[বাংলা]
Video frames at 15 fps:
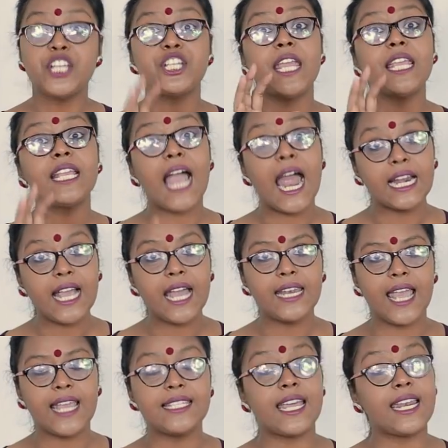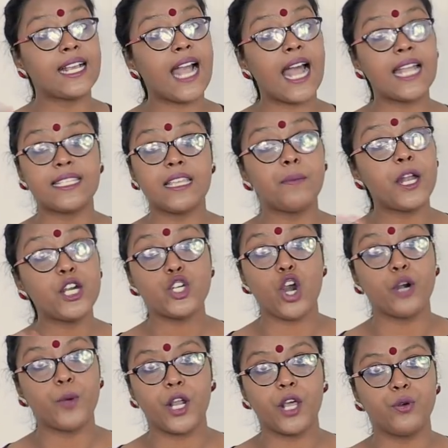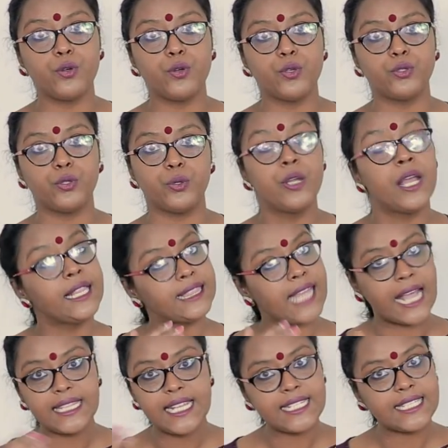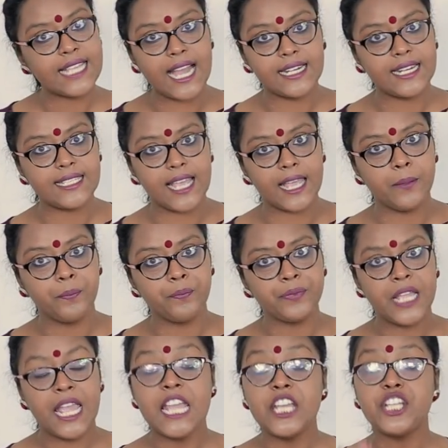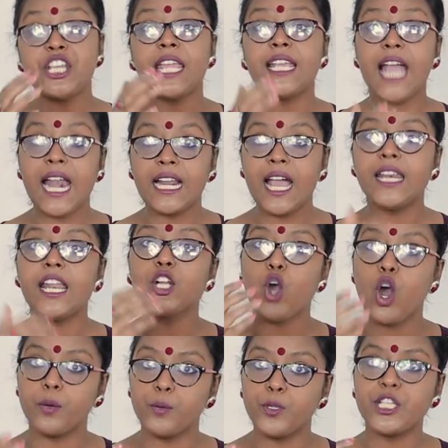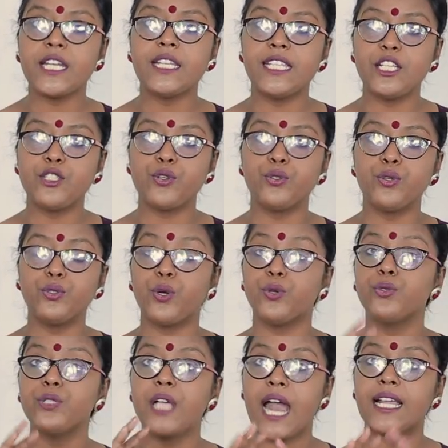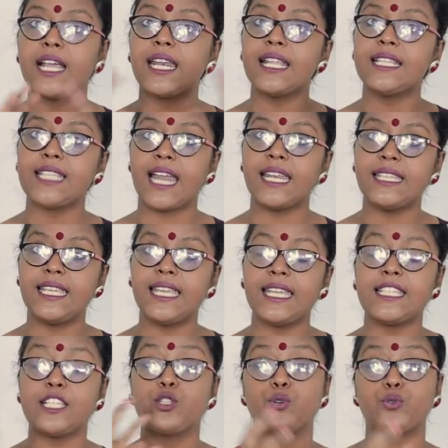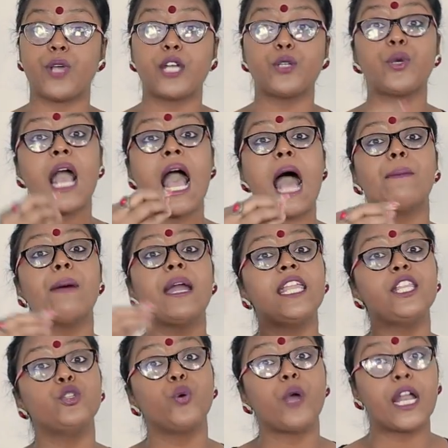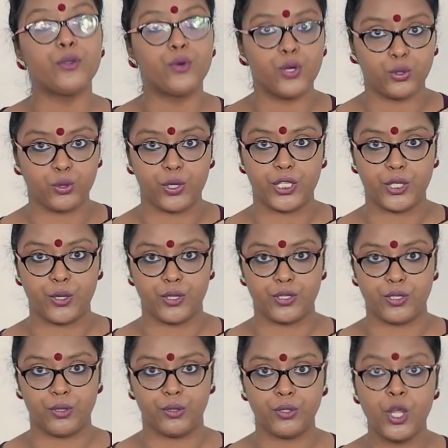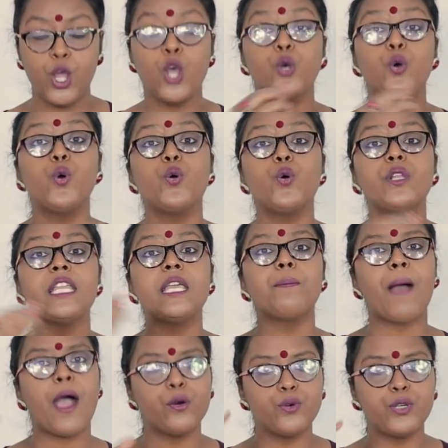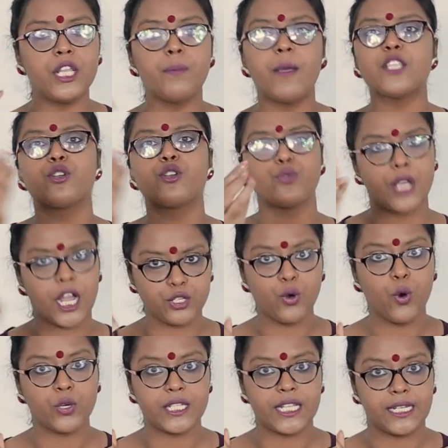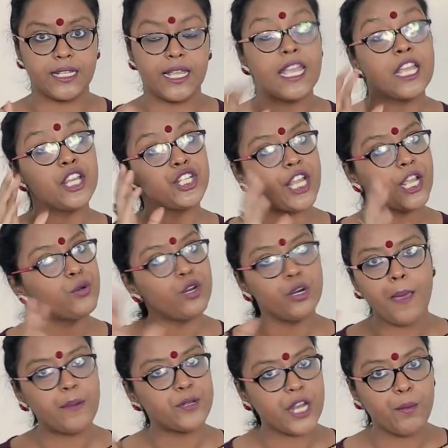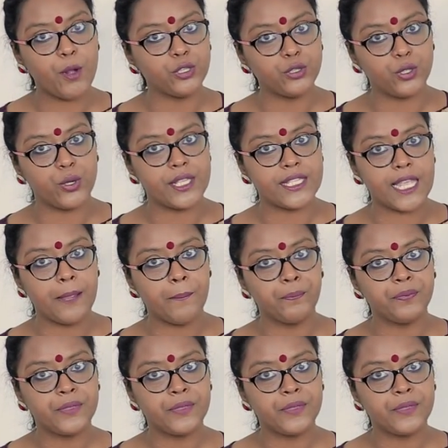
সেই কারখানায় যারা কাঁচামাল সরবরাহ করত তাদের চাকরি যায় সেই কারখানার কর্মচারীদের জন্য ধরুন কারখানার চারিদিকে যে ছোটোখাটো খাবারের দোকানগুলো তৈরি হয়েছিল ঘুগনি পাউরুটি বা ছোটোখাটো হোটেল সেগুলোর ব্যবসা বন্ধ হয়ে যায়